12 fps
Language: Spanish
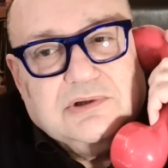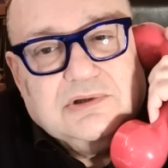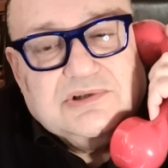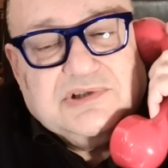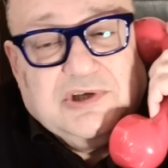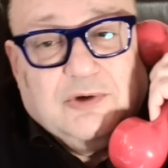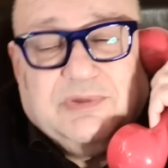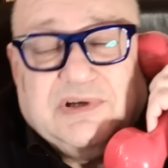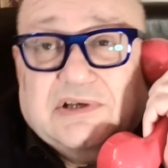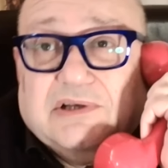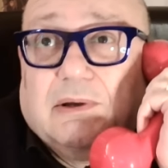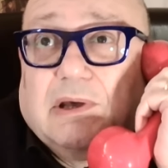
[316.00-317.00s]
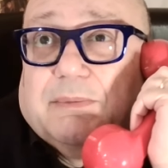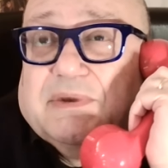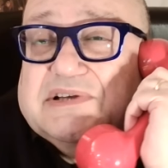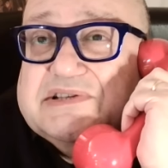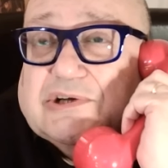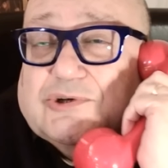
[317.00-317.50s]
Sí, hombre, a
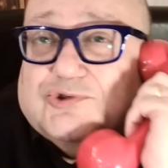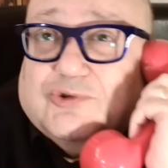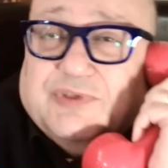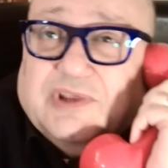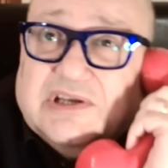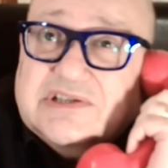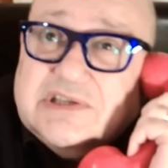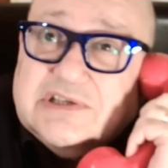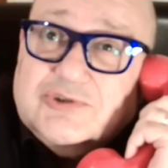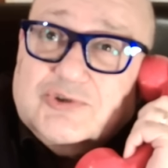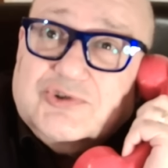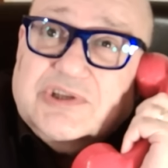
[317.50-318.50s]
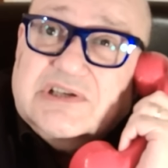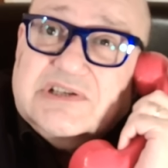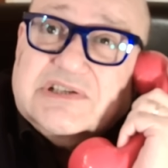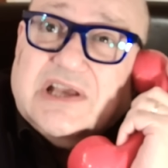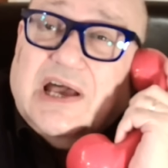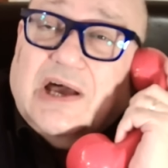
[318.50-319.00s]
ver si a los socialistas los
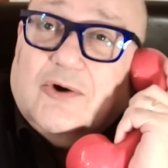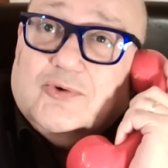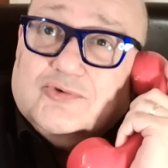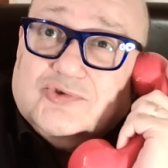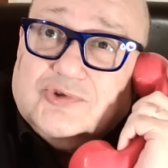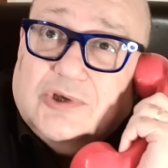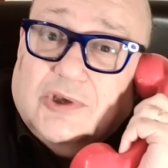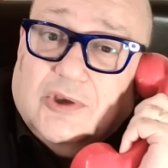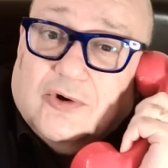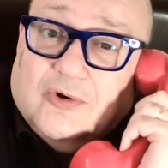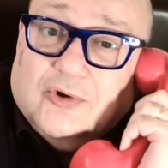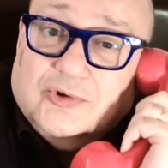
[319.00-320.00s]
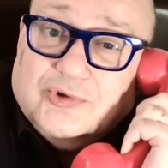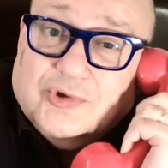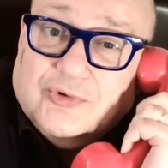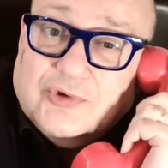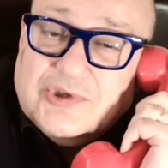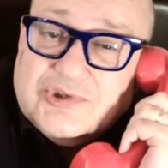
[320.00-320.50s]
tienes caos con
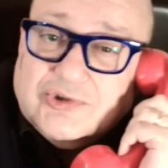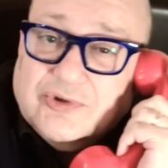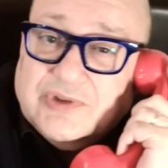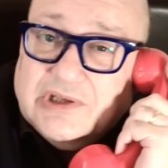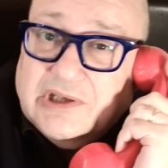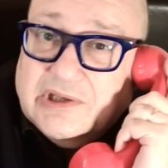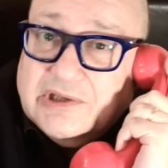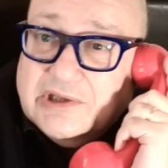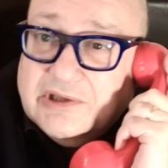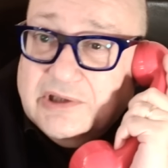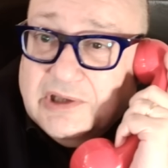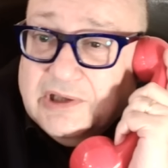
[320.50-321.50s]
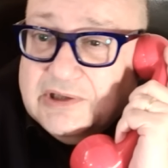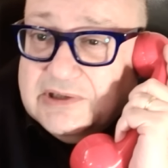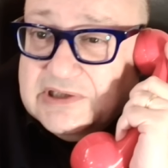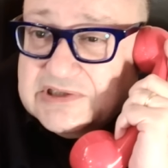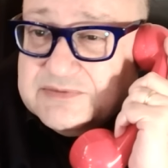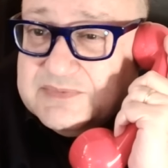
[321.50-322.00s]
todo esto de,
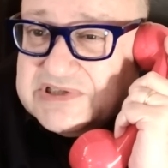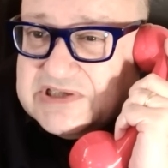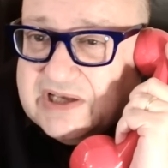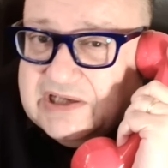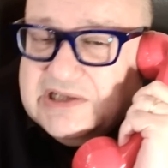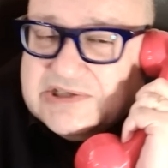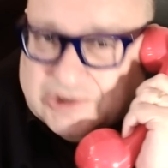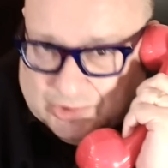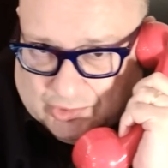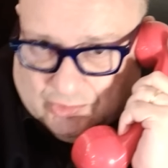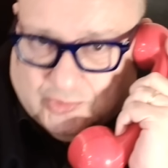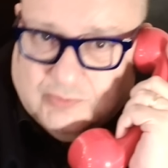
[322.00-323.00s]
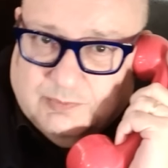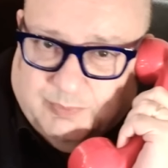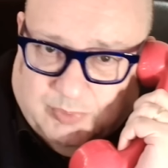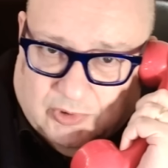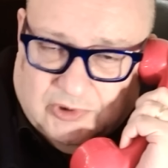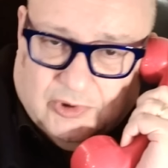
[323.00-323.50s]
de las mascarillas, que esto es un
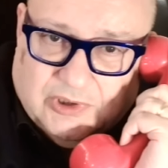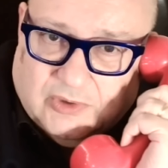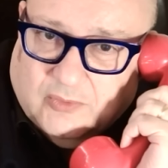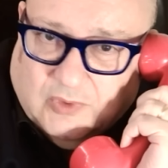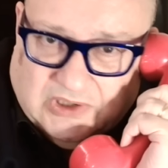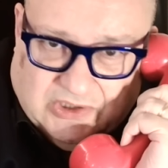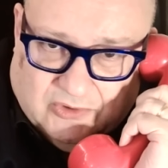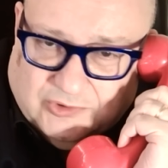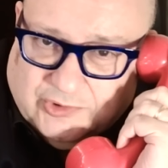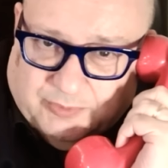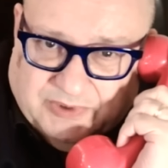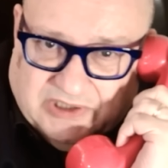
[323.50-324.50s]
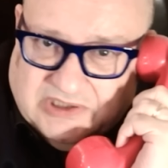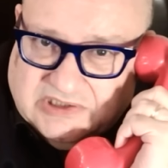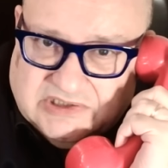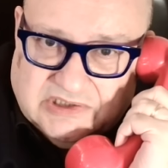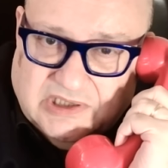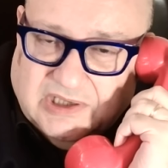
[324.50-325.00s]
pollo que en cualquier otro
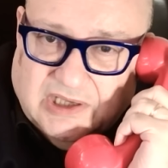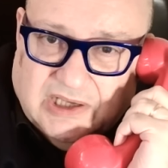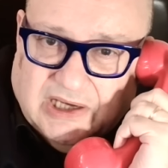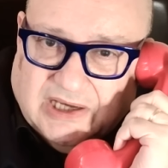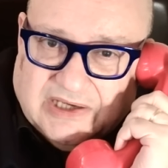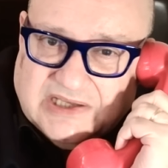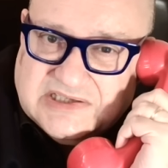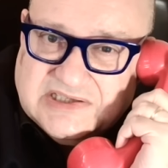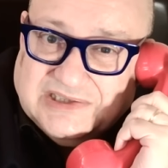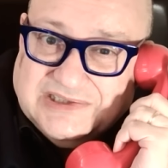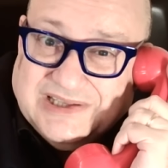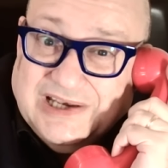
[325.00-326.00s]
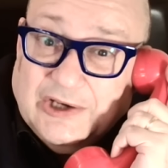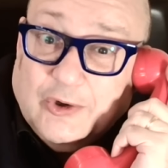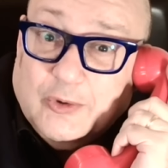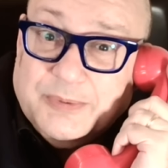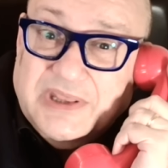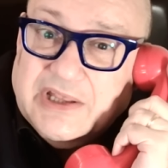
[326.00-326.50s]
país haría saltar el
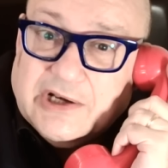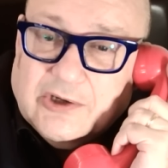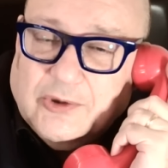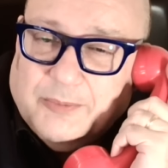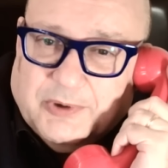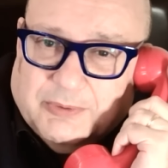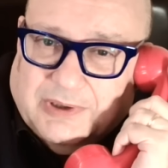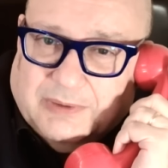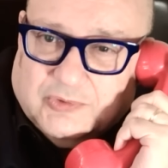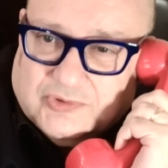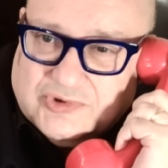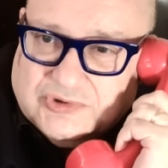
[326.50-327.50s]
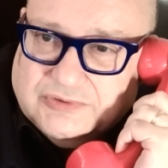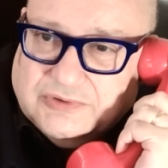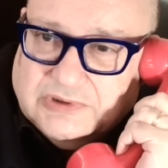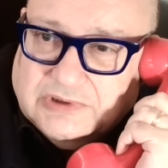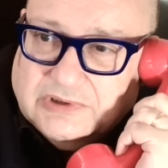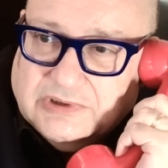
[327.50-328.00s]
gobierno, pero vamos,
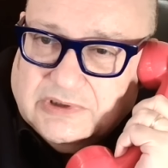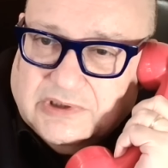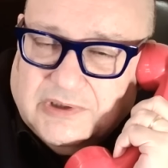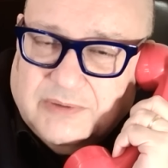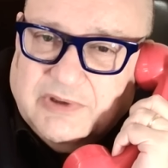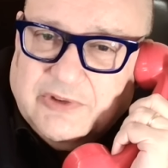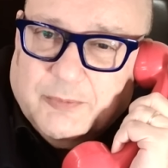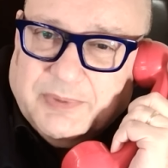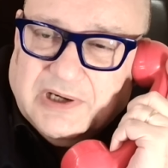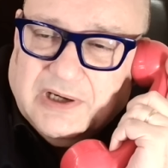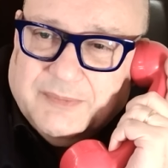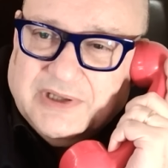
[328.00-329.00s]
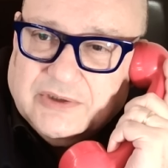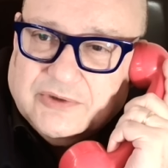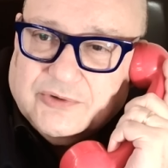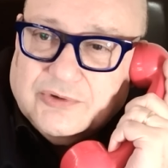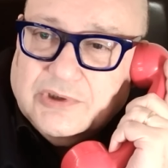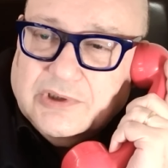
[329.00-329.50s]
y medio parlamento.